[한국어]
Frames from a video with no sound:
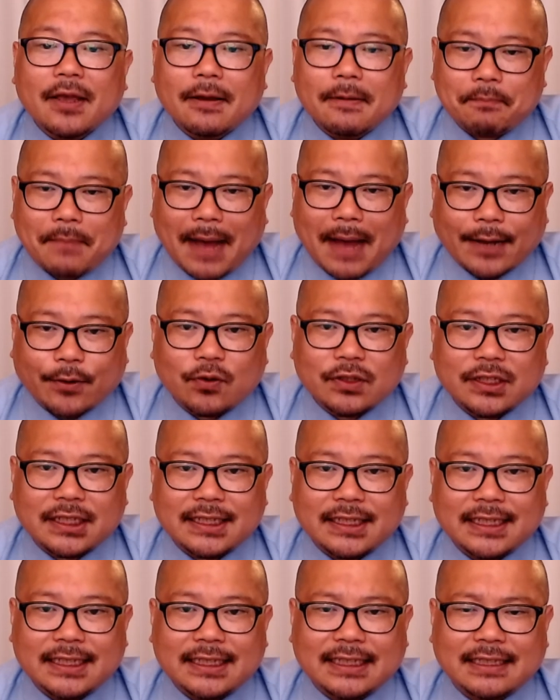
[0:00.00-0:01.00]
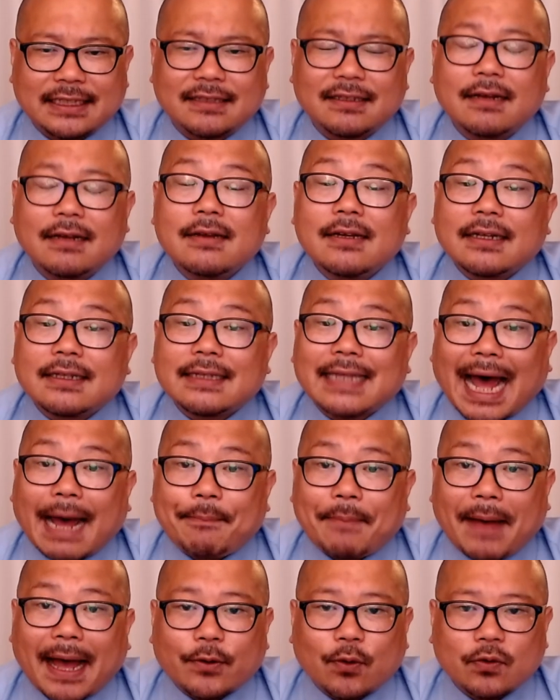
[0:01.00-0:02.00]
박용진이는 나
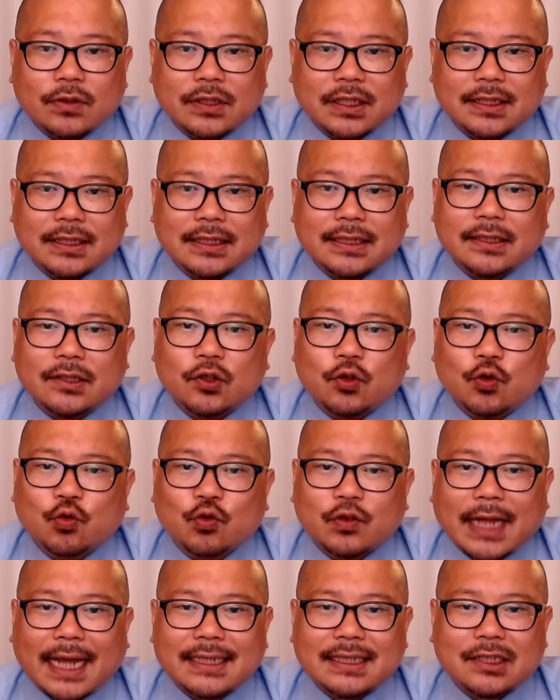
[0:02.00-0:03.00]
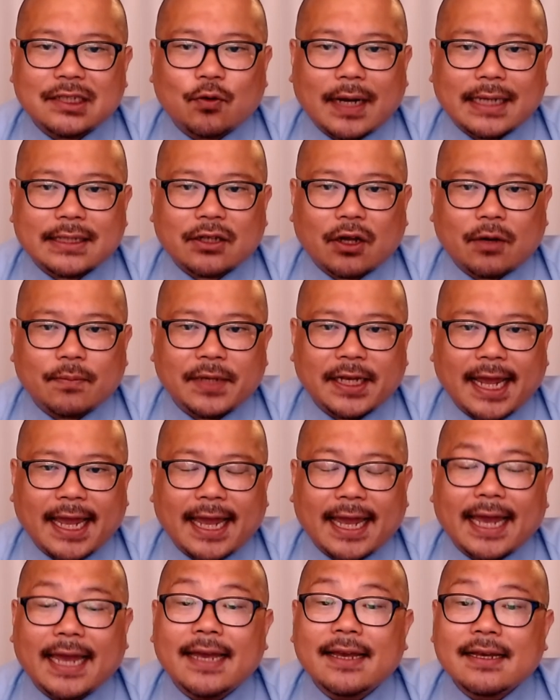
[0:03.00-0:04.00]
박용진은 중산층과
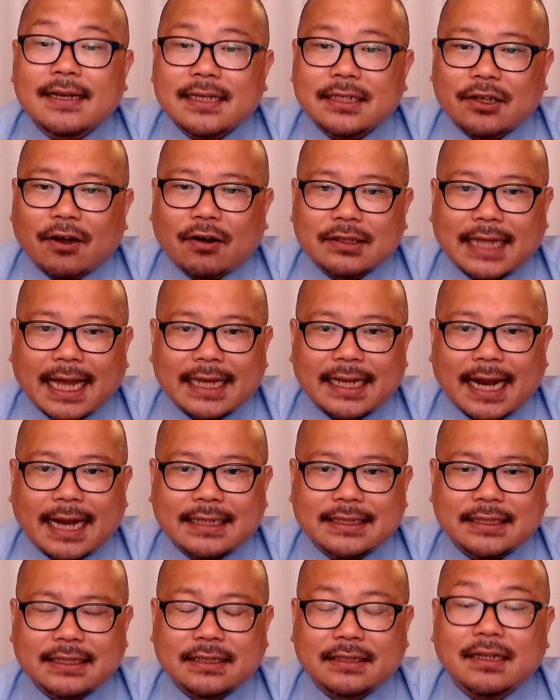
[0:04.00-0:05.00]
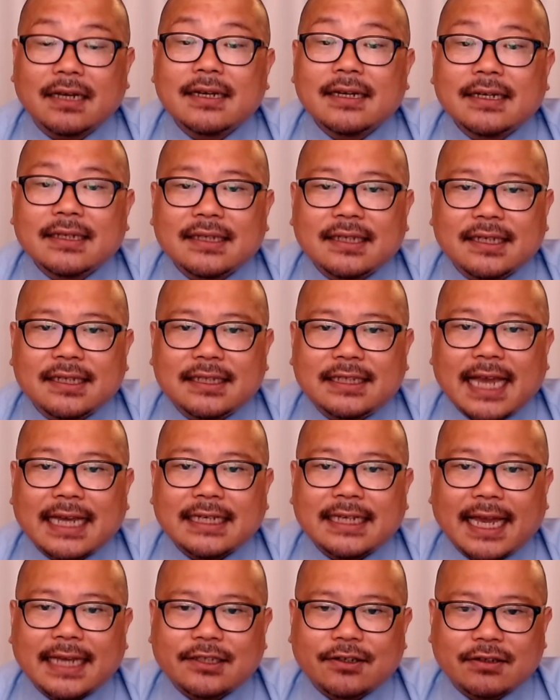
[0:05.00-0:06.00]
서민의 정당이라는
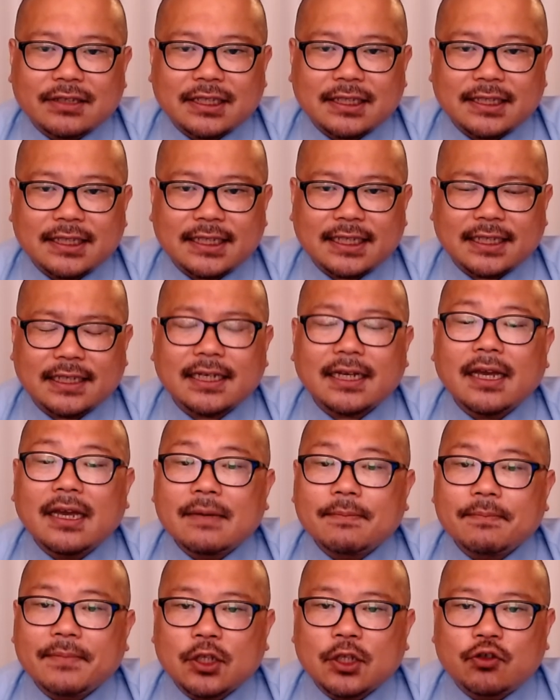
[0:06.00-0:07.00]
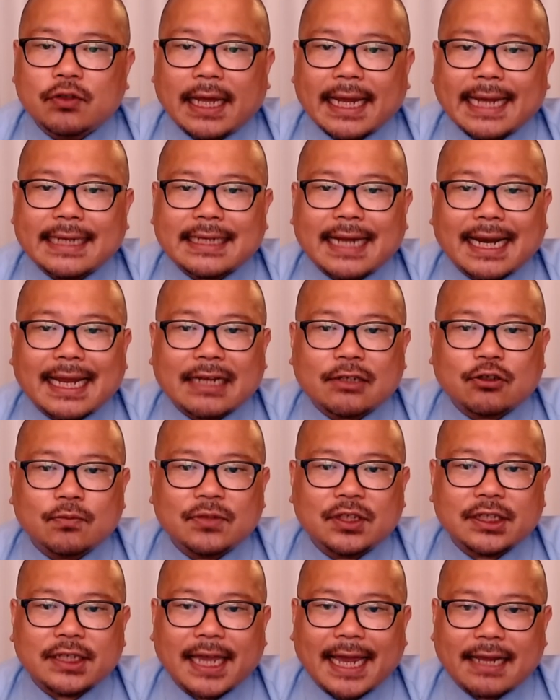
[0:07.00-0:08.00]
DJ의 정신이 민주당에 살아
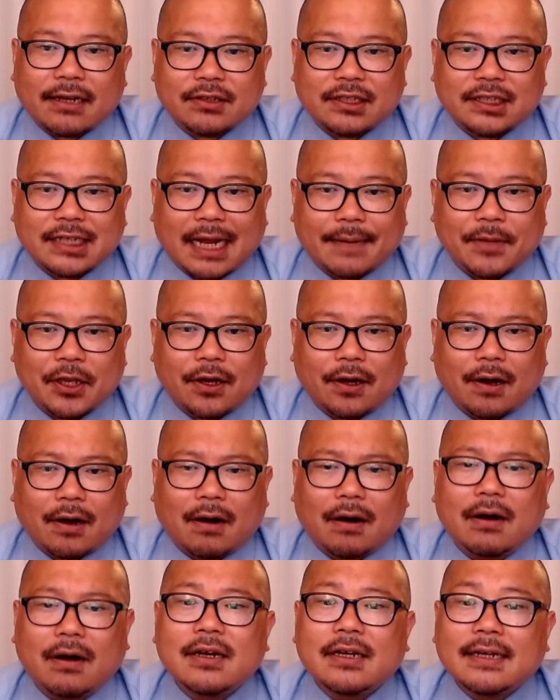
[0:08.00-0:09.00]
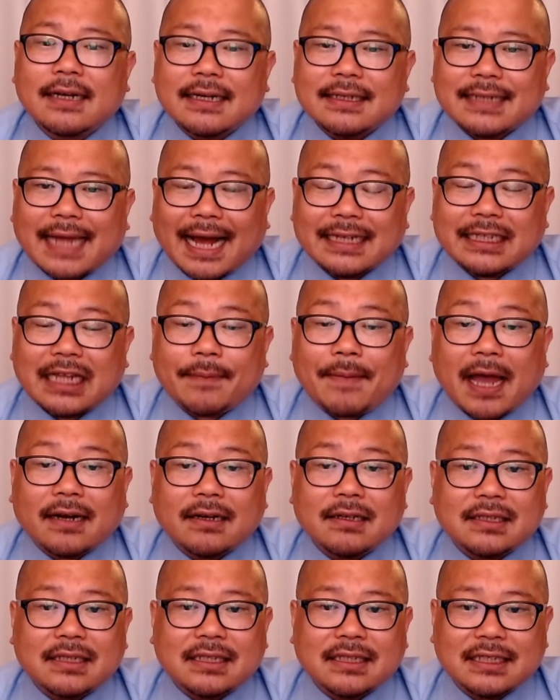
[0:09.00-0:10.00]
숨쉬게 할 것이라며 상대방을
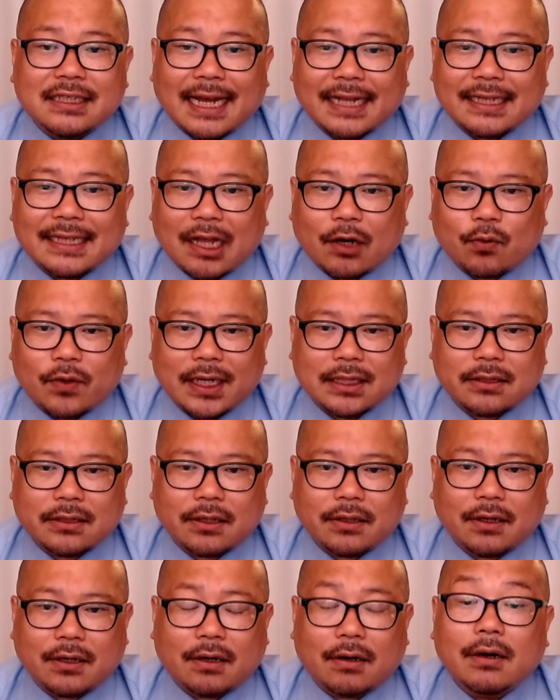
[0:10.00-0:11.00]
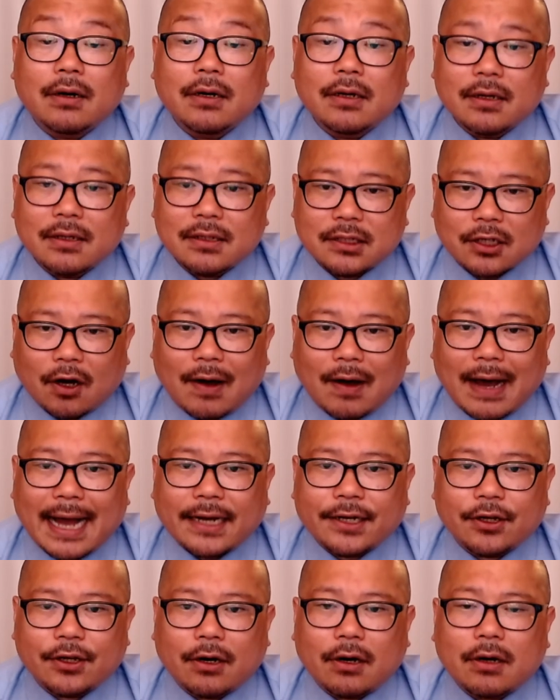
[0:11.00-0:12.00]
지지한다고 해서
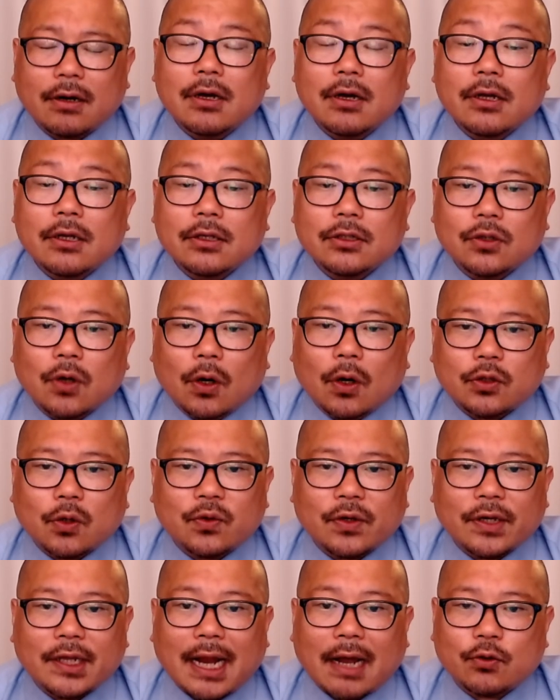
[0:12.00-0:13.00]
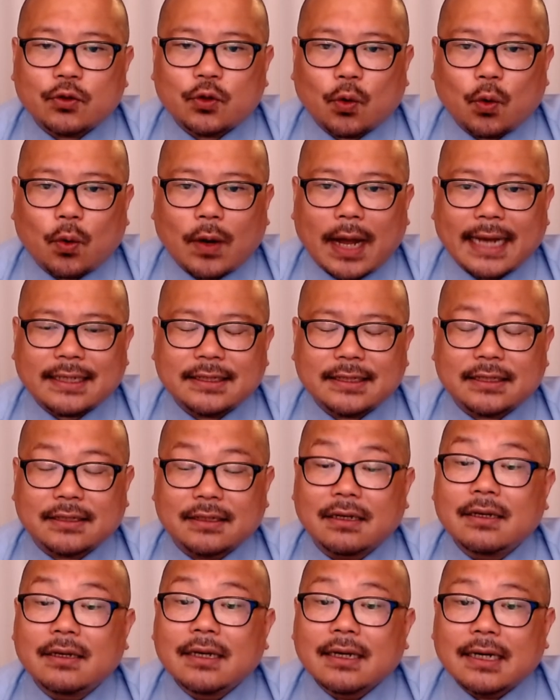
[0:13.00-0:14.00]
저항력, 저소득이라고 조롱하는
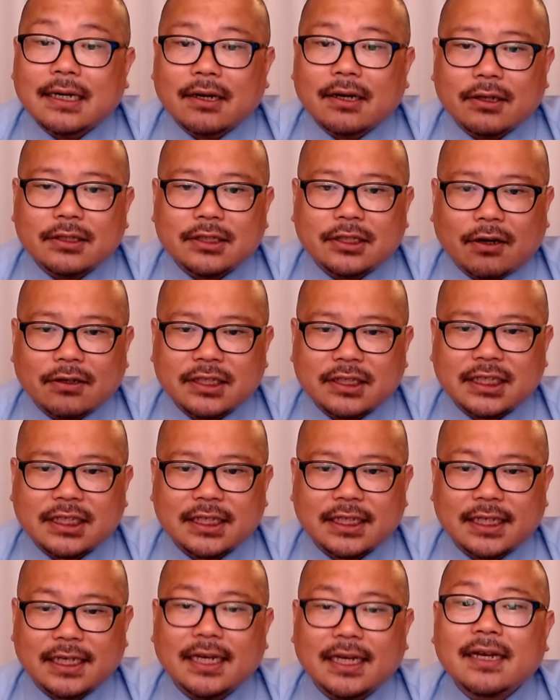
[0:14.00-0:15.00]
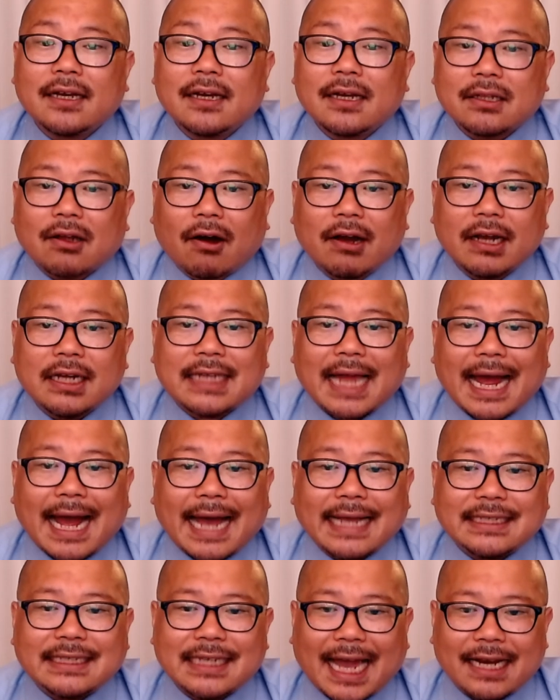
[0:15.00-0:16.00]
그런 정치 더 이상
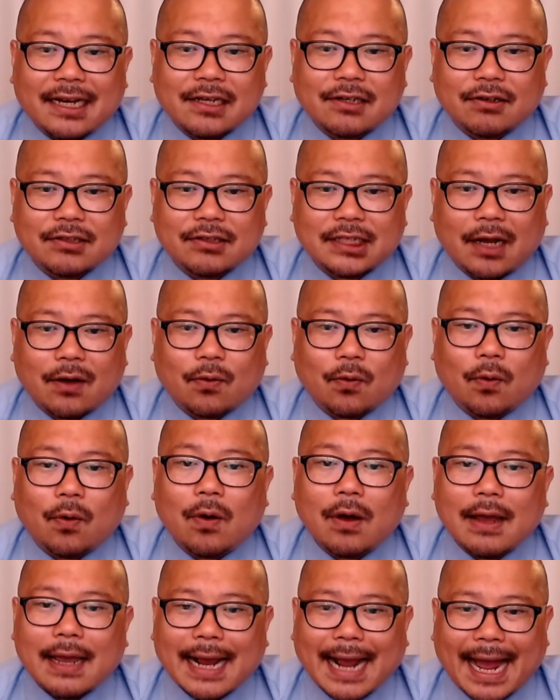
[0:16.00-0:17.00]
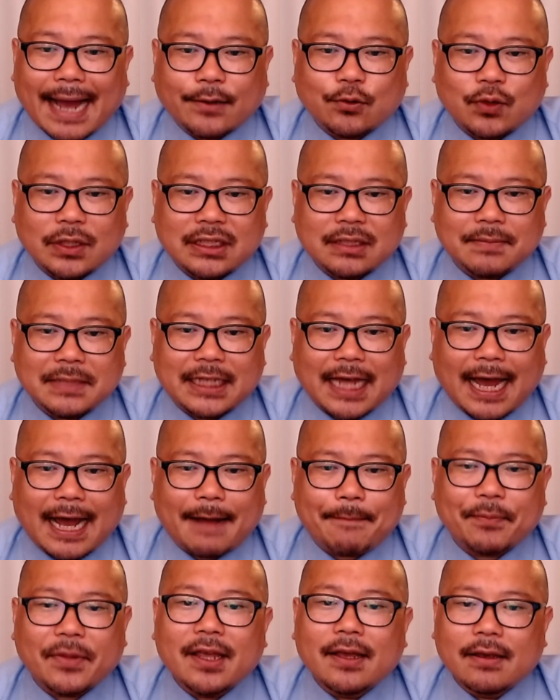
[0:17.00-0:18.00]
하지 않을 것이라고 강조했습니다.
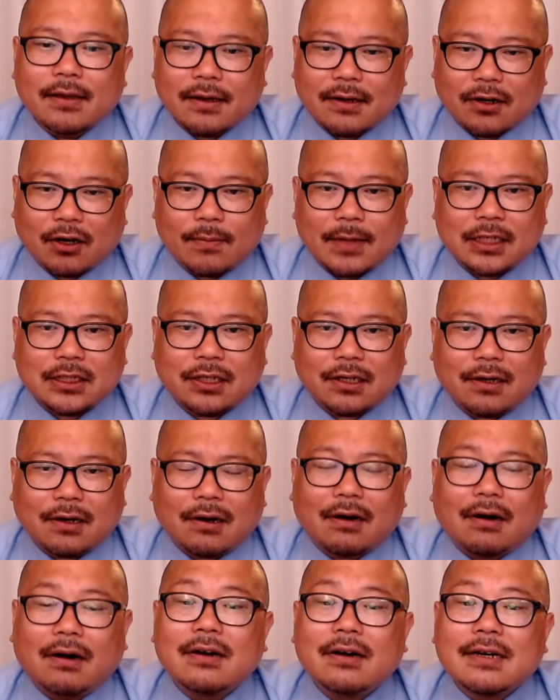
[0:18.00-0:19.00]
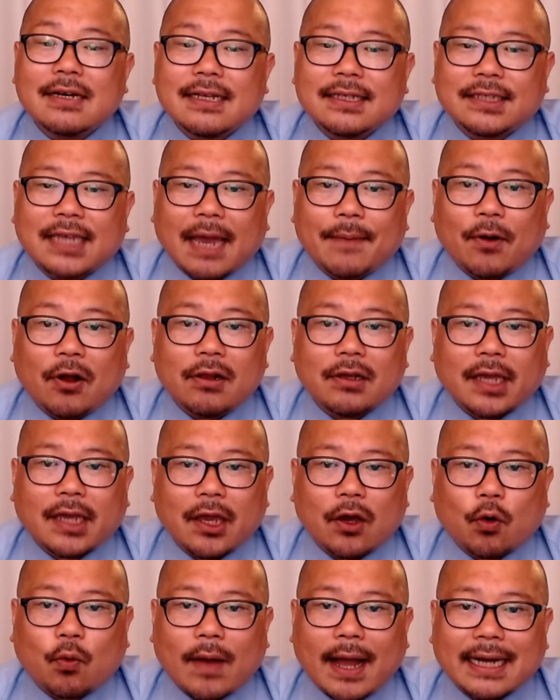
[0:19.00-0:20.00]
그러면서 재벌
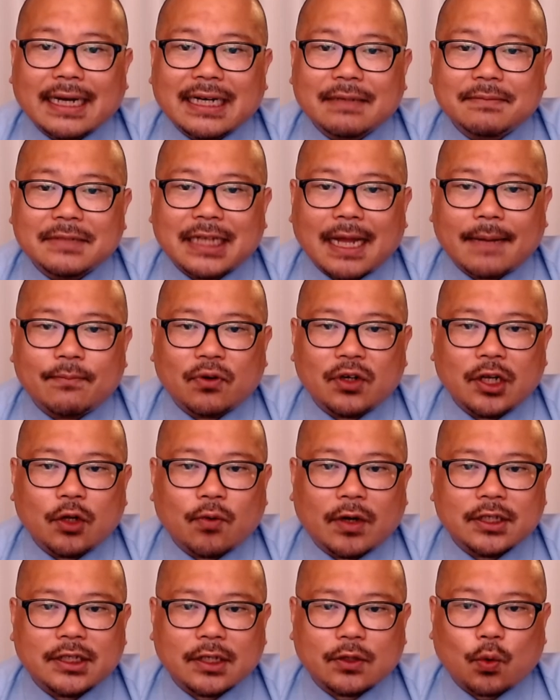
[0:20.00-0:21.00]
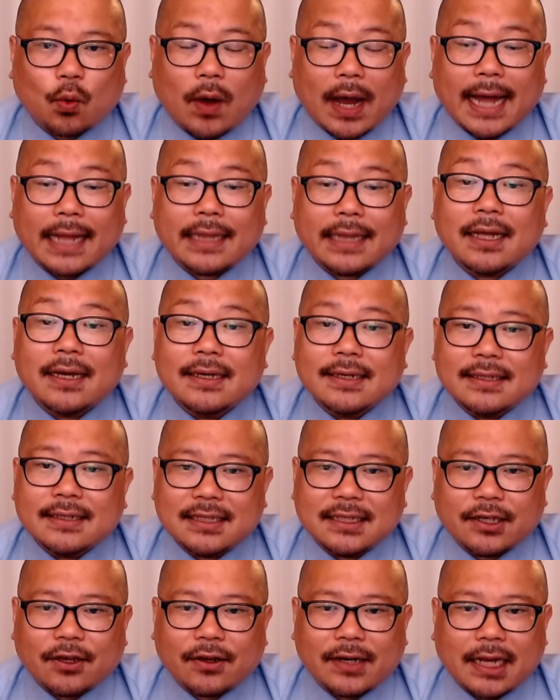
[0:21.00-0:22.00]
개혁과 금산분리 원칙 또한
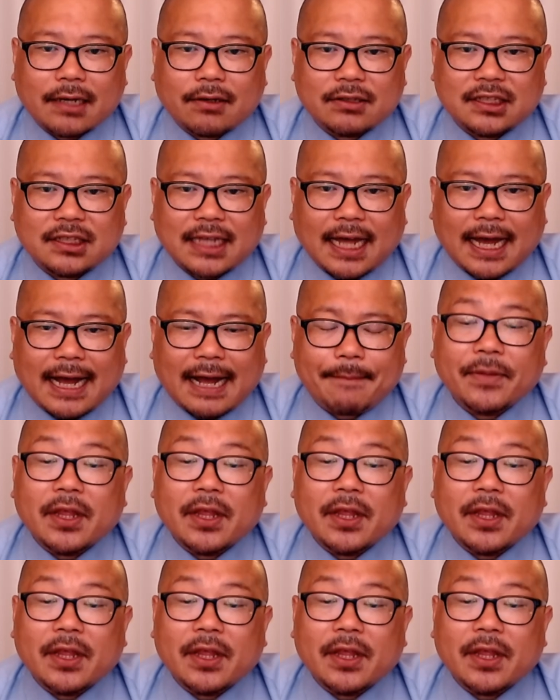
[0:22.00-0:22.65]
지켜낼 것이다.